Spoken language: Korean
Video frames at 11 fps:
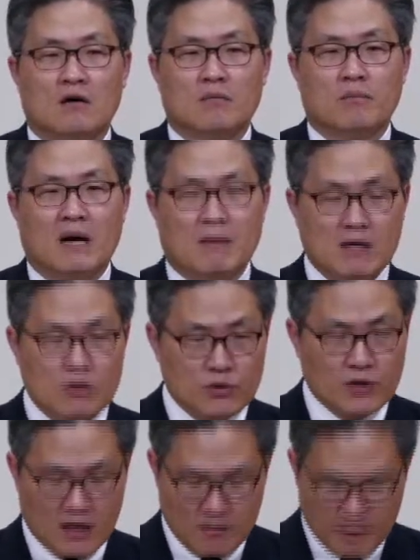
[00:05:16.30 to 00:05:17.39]

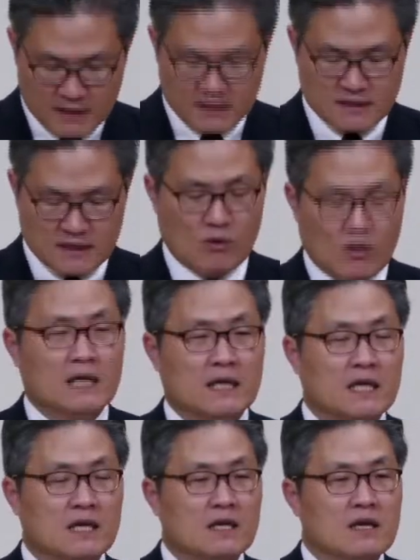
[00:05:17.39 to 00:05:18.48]
바벨론의 벨사살
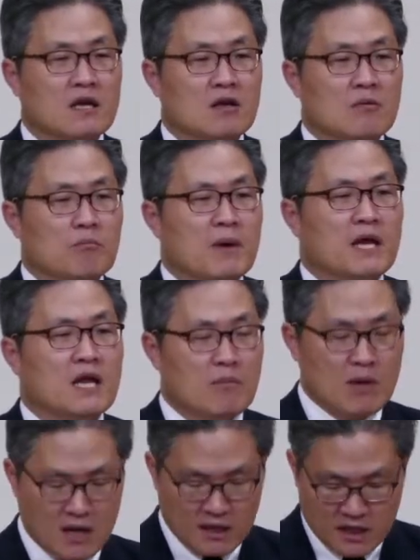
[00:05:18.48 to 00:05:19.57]
왕이
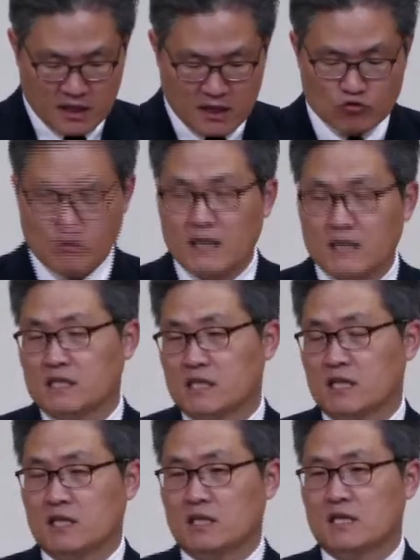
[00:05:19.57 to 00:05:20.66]
메네메네데겔
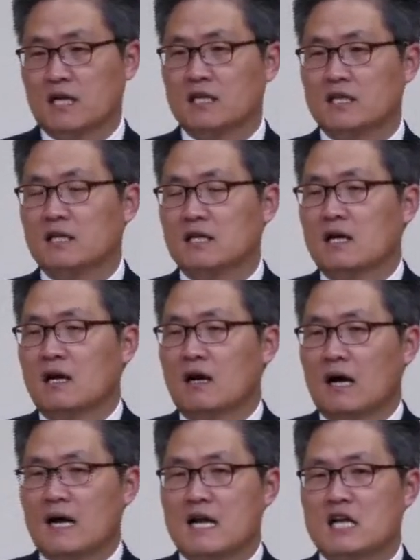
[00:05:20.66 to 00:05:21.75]
우바르신이라는
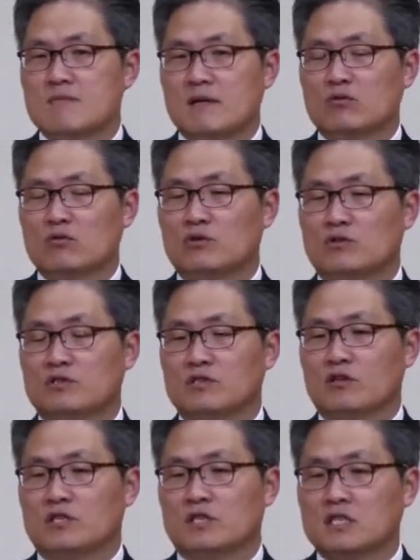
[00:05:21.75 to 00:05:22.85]
하나님의 손으로
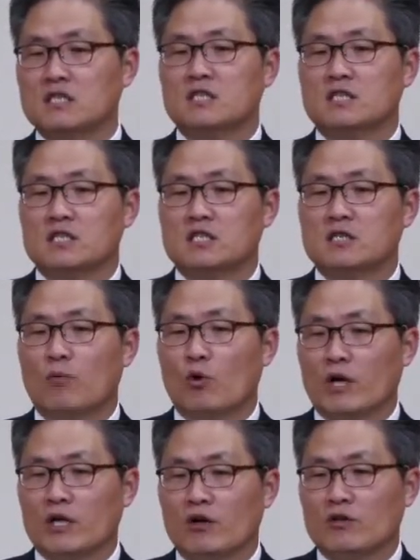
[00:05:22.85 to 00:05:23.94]
쓰여진 글씨를 보게
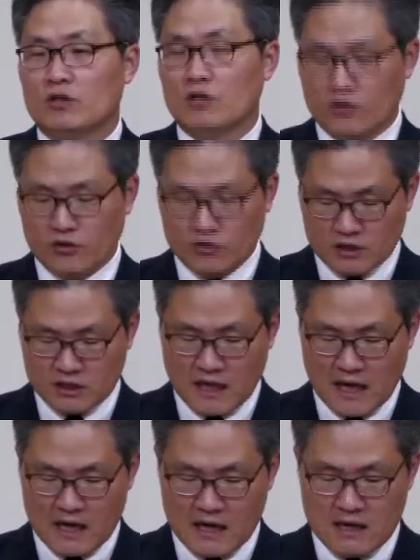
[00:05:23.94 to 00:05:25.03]
되었던
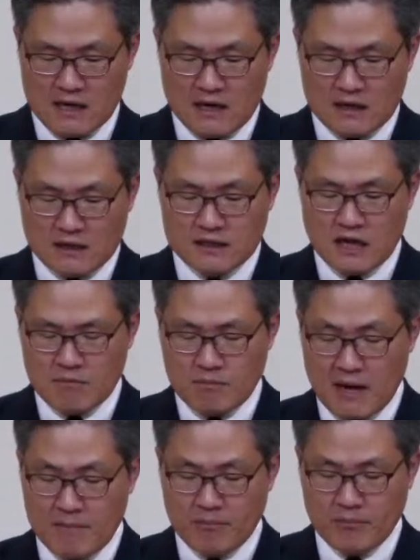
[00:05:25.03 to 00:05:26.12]
그날 그날
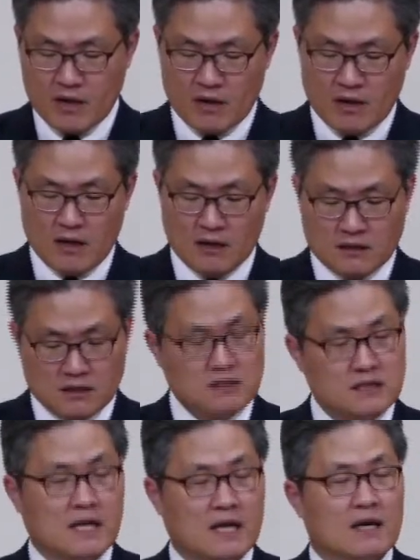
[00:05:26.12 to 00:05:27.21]
밤그
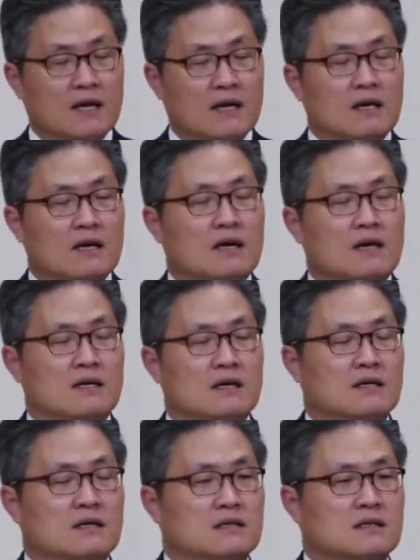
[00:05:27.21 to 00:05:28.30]
이제 아,
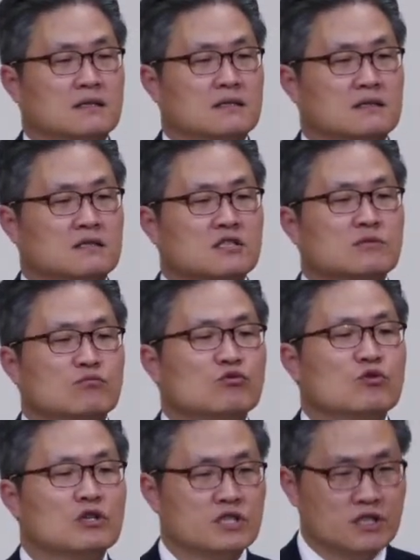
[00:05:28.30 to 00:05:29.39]
그 뜻이
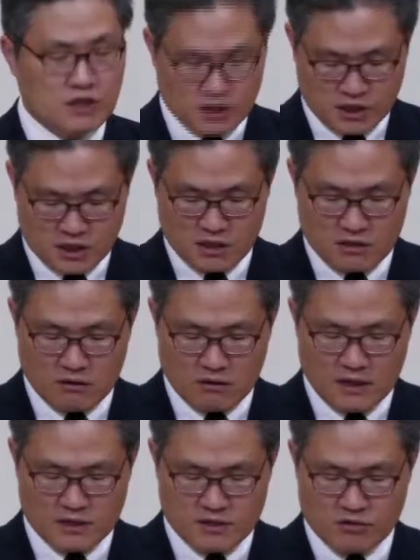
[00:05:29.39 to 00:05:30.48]
무엇인지 어,
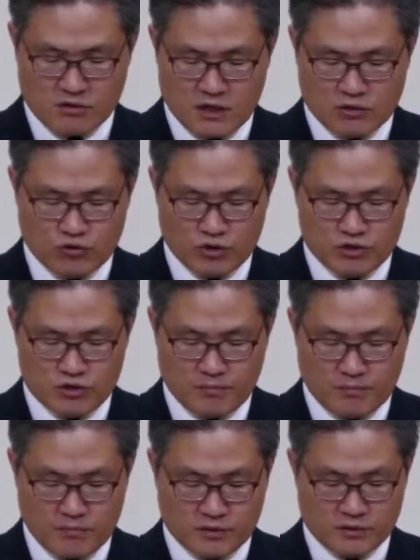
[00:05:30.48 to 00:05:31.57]
해석을 해 주었죠.
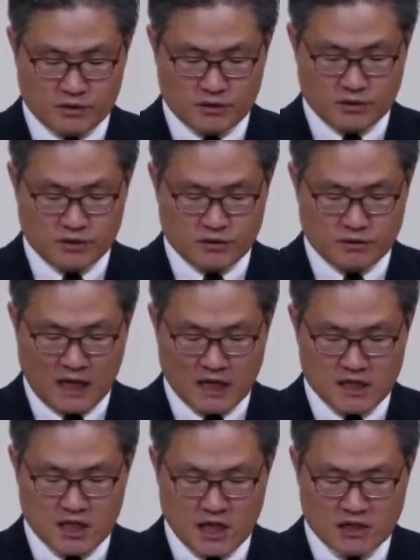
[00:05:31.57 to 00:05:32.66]
그
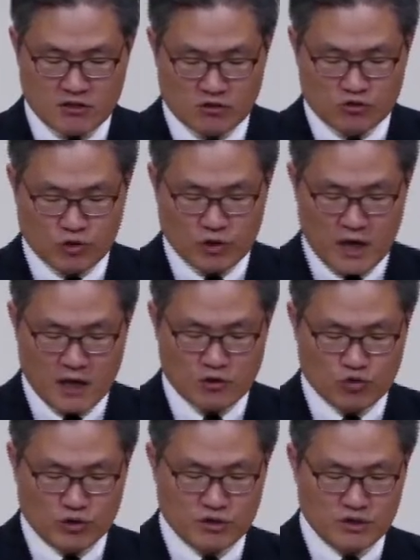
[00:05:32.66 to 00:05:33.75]
다니엘이 해석을 주어 해
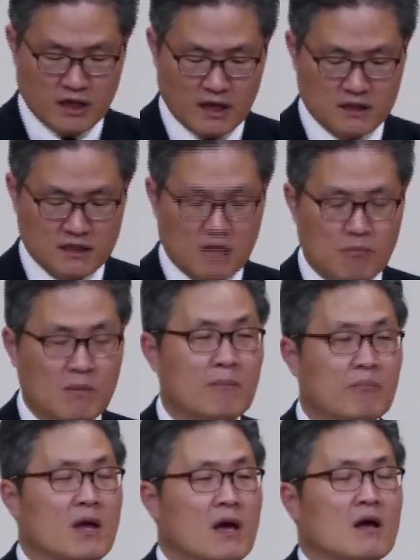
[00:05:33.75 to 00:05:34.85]
주었는데 그날 밤
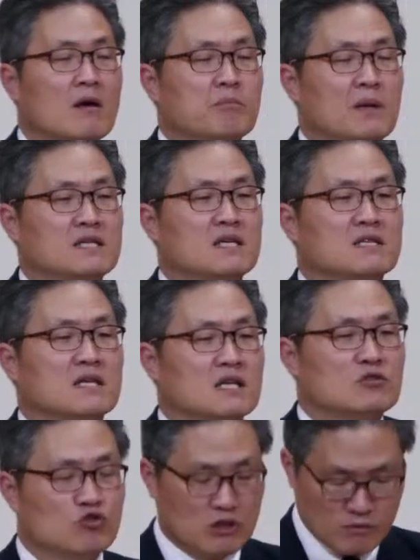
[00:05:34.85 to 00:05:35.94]
벨사살이
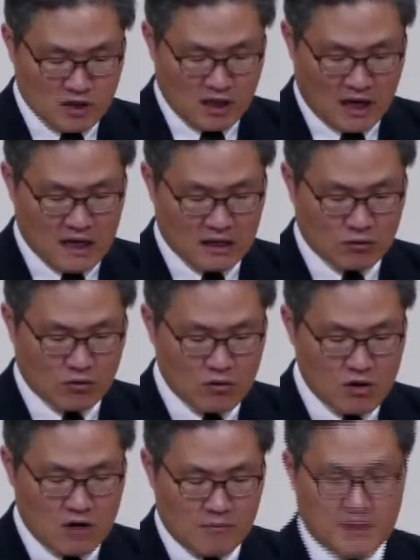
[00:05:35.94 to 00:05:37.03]
죽임을 당하고
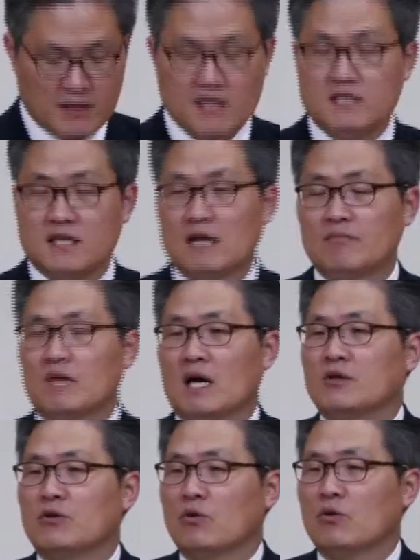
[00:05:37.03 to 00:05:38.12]
메대 사람
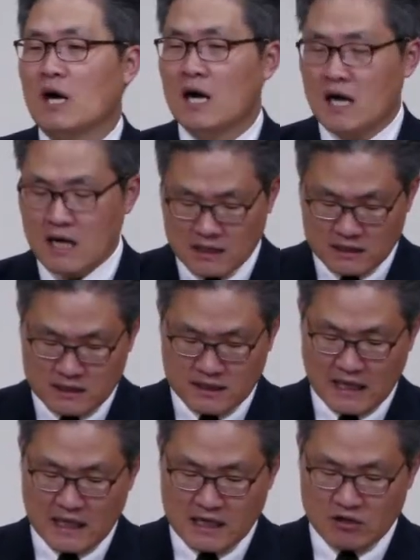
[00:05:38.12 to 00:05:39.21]
다리오가 그
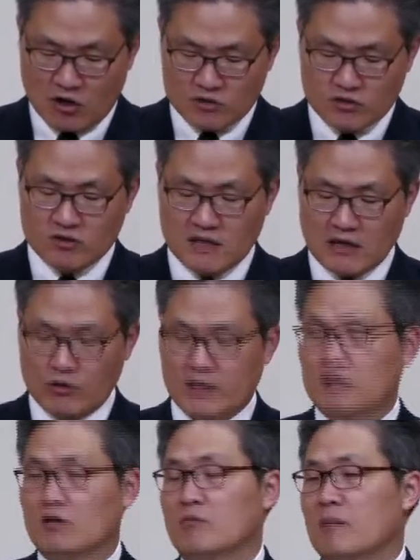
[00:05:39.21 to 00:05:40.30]
나라를 얻었다고
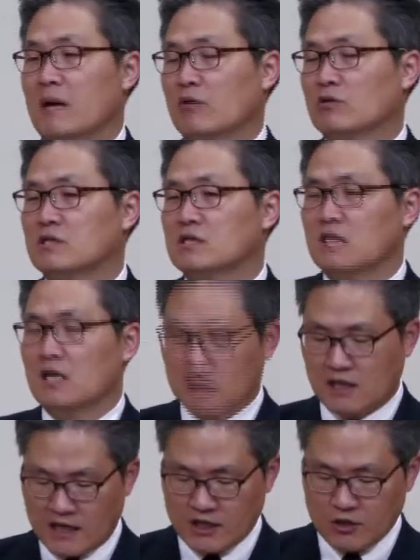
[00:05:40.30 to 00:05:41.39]
했던 바로 그
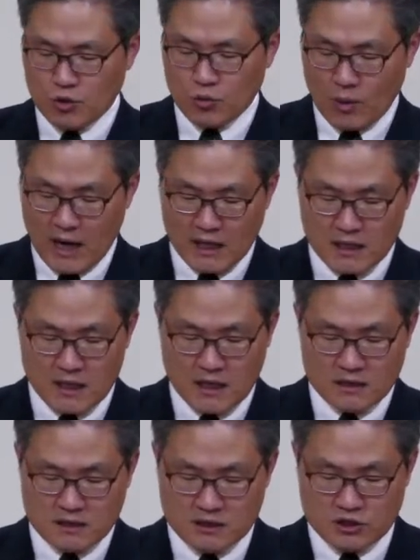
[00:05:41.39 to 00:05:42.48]
다리오 왕
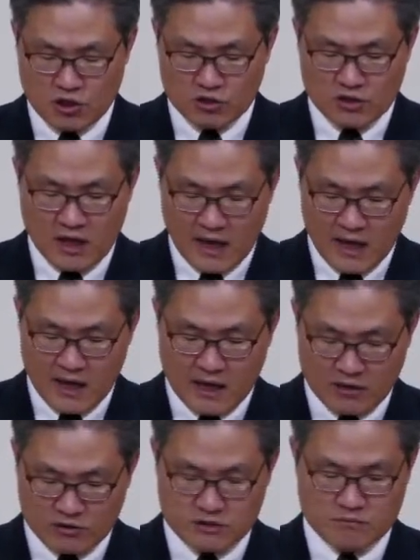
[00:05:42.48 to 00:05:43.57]
그 첫
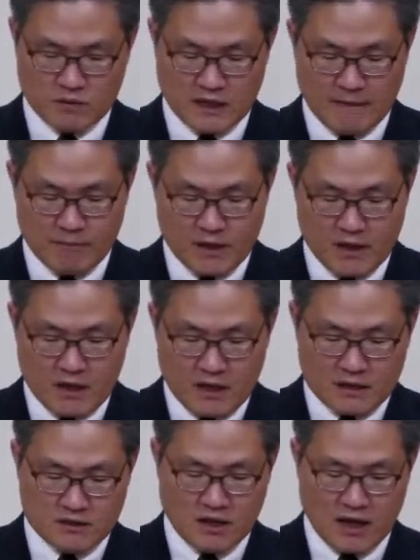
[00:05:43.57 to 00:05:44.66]
해였습니다.
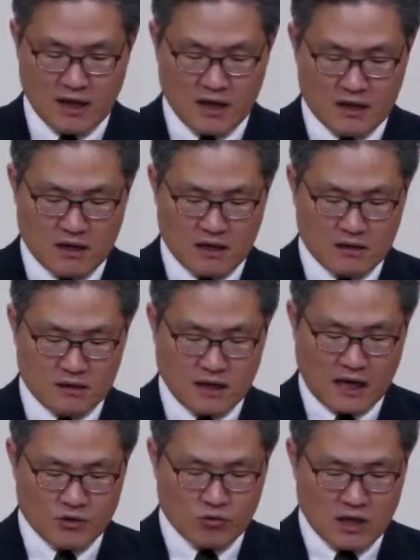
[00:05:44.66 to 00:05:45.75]
그때 어,
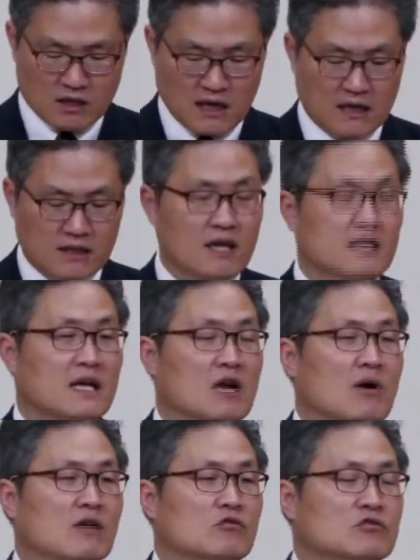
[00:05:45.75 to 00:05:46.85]
다리오가 그 갈대아 나라
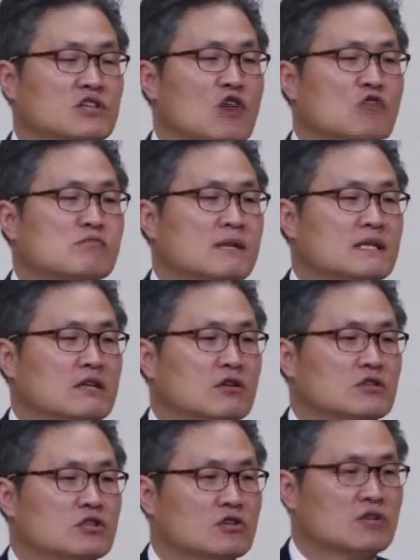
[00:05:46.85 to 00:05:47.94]
왕으로 세움을 받았던
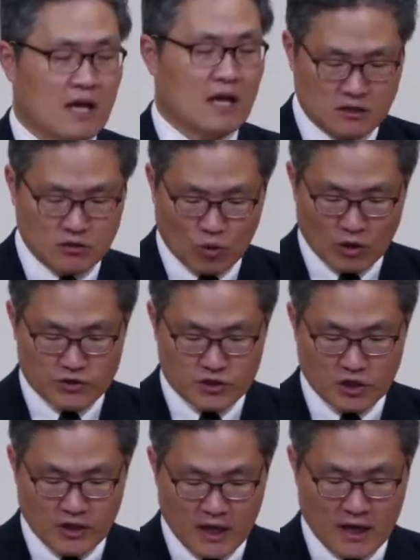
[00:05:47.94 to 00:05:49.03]
첫해그
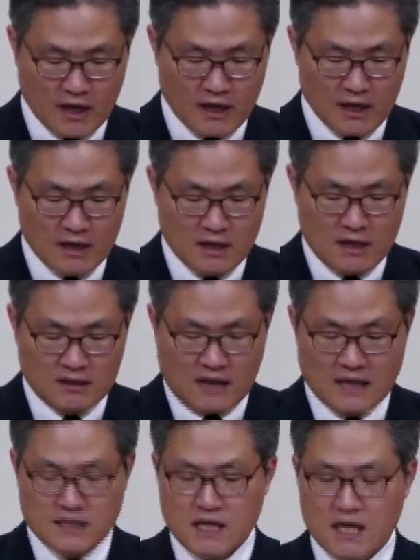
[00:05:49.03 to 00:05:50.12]
원년에
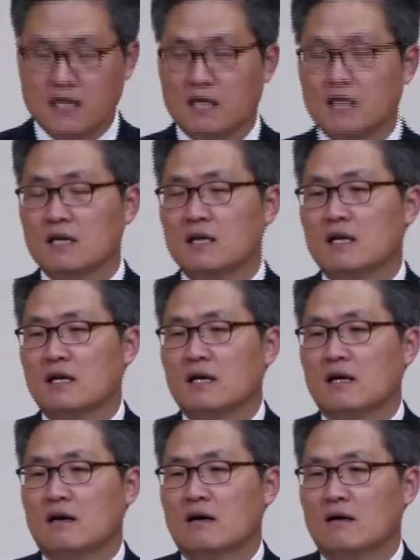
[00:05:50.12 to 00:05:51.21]
다니엘이
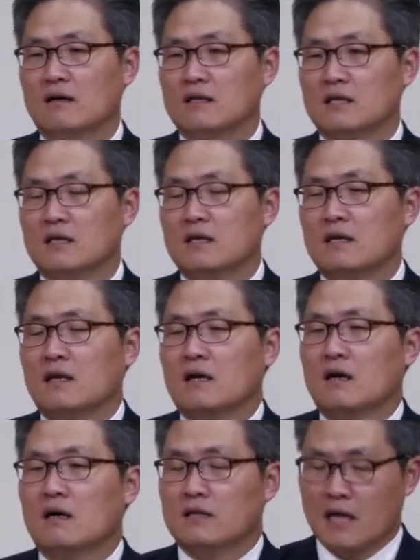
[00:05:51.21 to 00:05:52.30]
어, 이
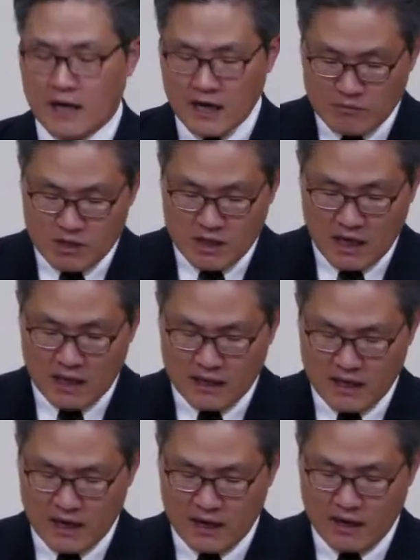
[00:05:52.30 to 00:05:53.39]
어,
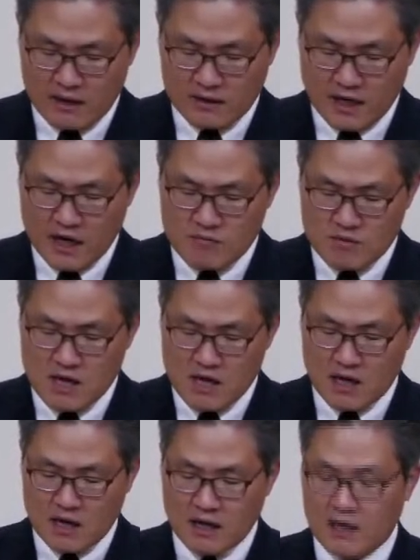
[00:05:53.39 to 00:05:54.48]
예레미야의
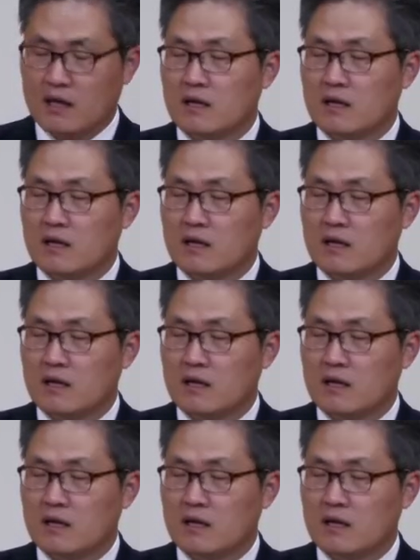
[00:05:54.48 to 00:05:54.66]
예레미야의